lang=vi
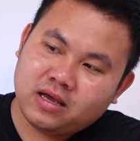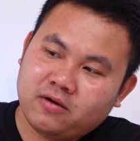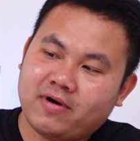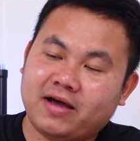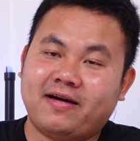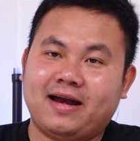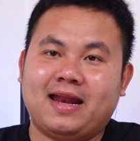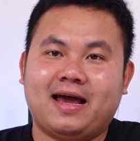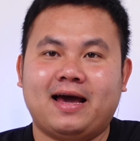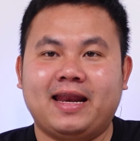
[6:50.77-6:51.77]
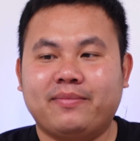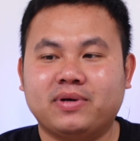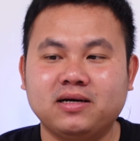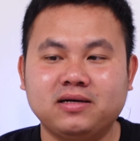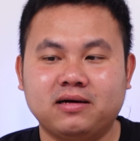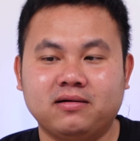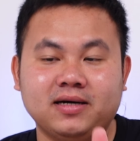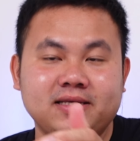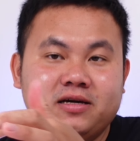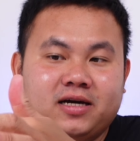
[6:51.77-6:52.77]
Và cái phần này nè, anh em cứ rửa
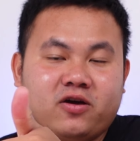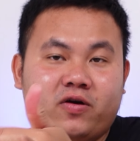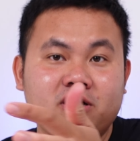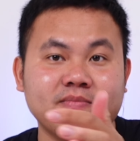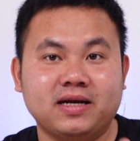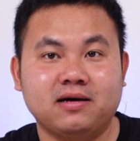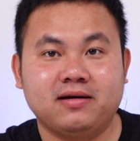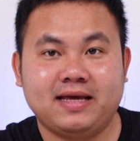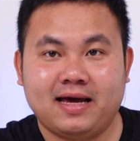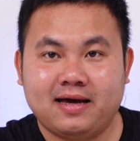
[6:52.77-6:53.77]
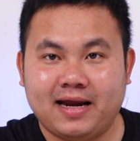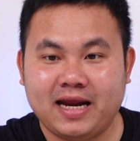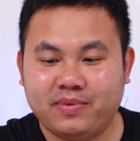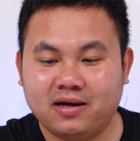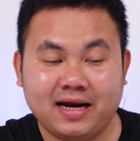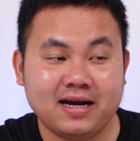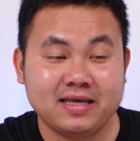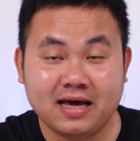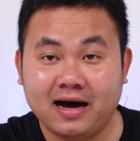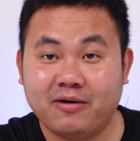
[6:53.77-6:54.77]
dưới cái vòi nước bình thường nha. Anh em đừng thấy nó
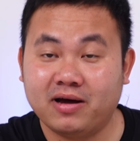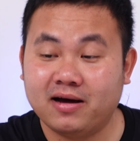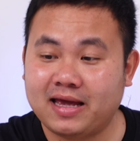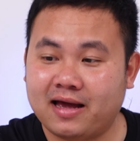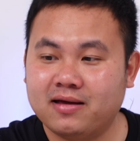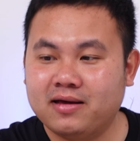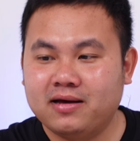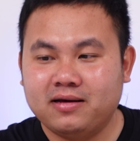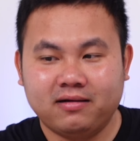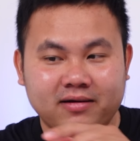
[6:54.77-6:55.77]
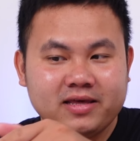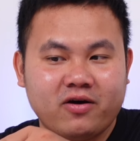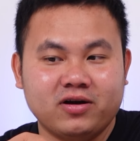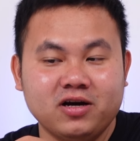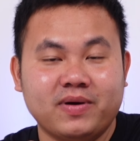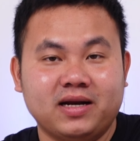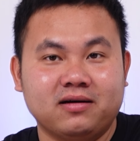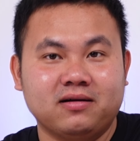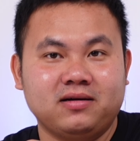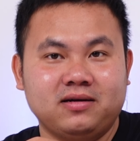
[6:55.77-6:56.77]
dơ không rửa nha. Rửa dưới vòi nước bình
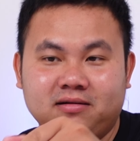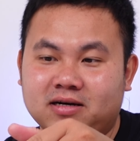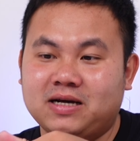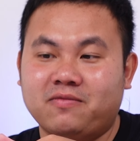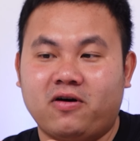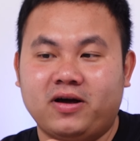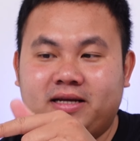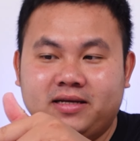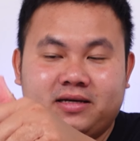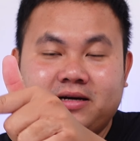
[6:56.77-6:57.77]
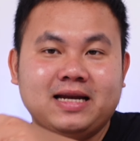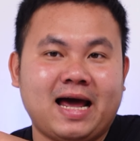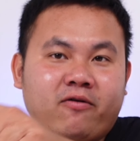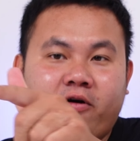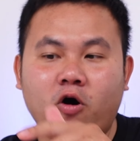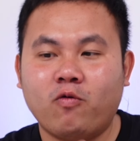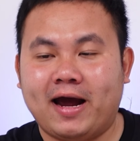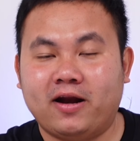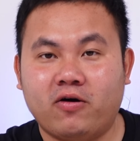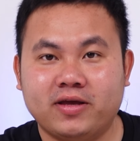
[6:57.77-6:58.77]
thường, rửa xong rồi cứ lau khô ở
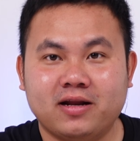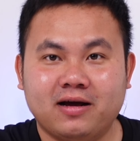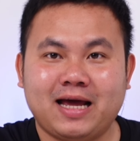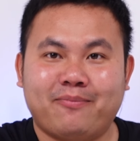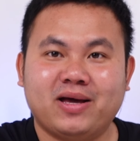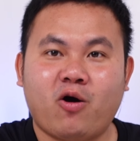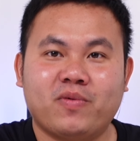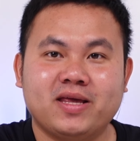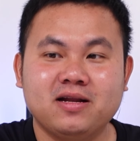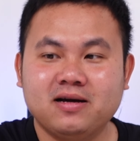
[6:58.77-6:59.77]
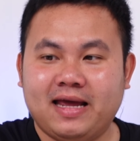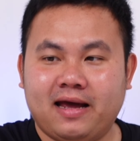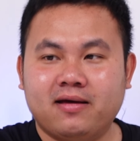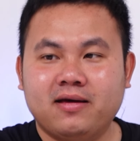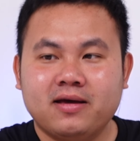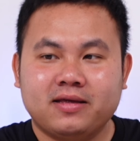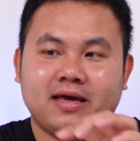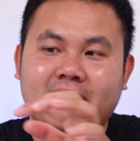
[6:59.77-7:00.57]
ngoài thôi, chứ đừng ngâm cái cục này dưới nước nha. Chỉ